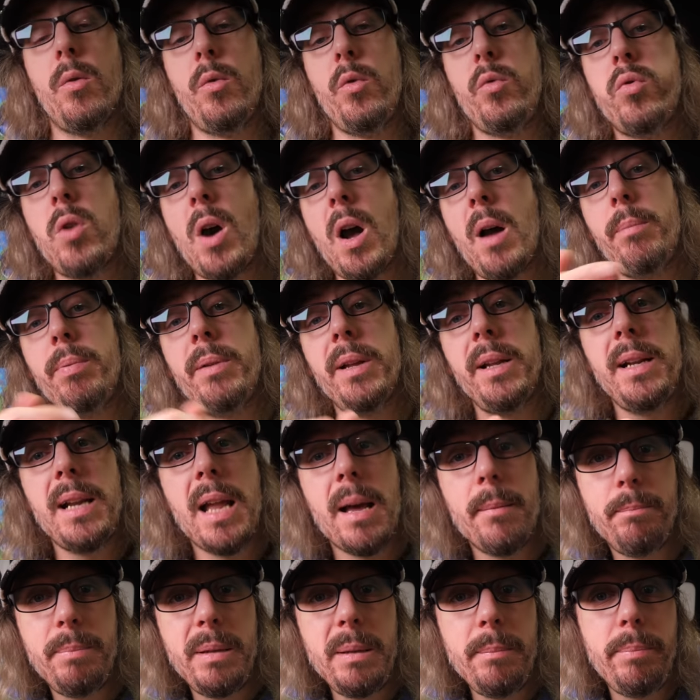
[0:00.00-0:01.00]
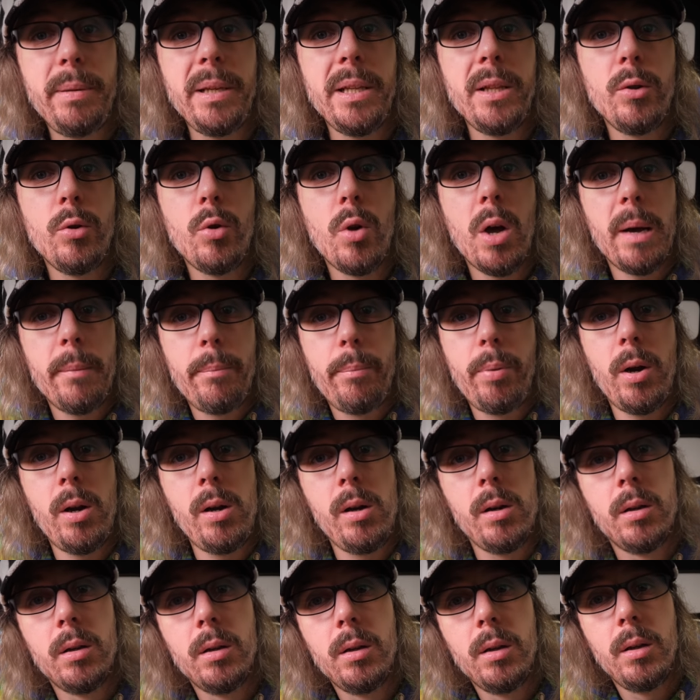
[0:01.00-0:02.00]
Vous vous rappelez de la pipine de
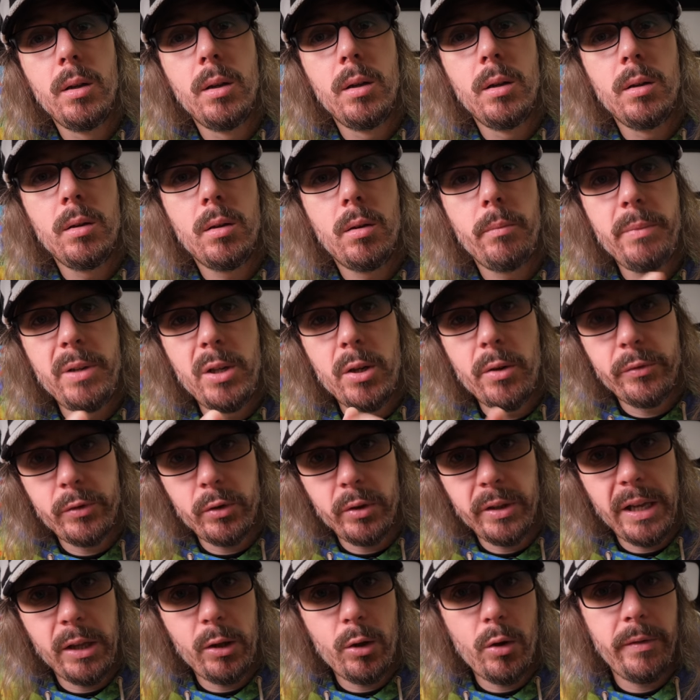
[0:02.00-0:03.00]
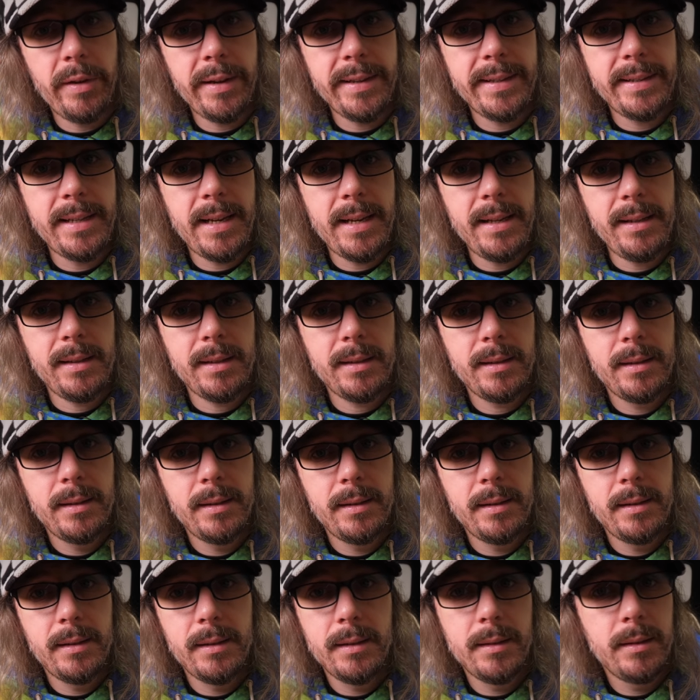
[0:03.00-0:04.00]
Apple 1996
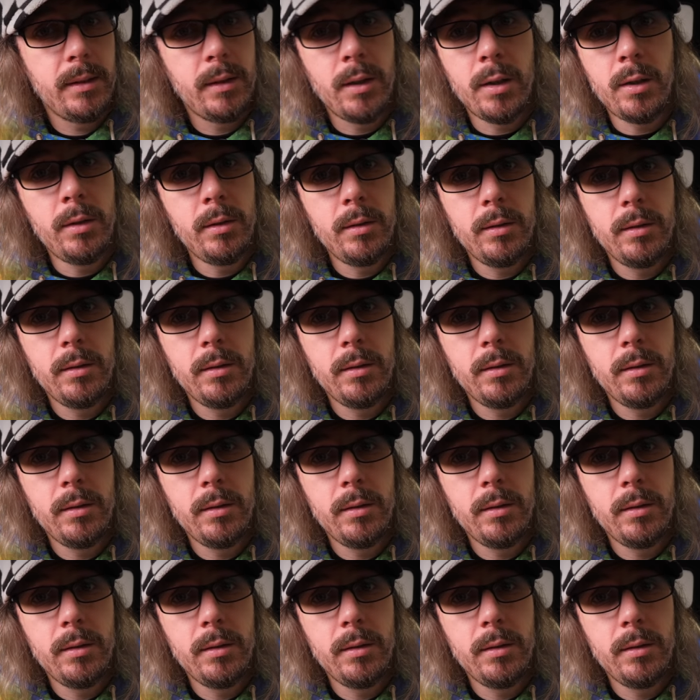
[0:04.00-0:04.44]
Non